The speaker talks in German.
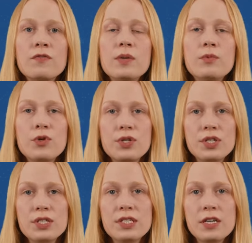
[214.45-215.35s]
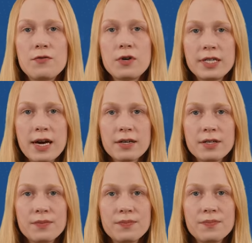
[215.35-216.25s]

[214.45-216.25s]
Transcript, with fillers: wie im Durchschnitt der Vorjahre.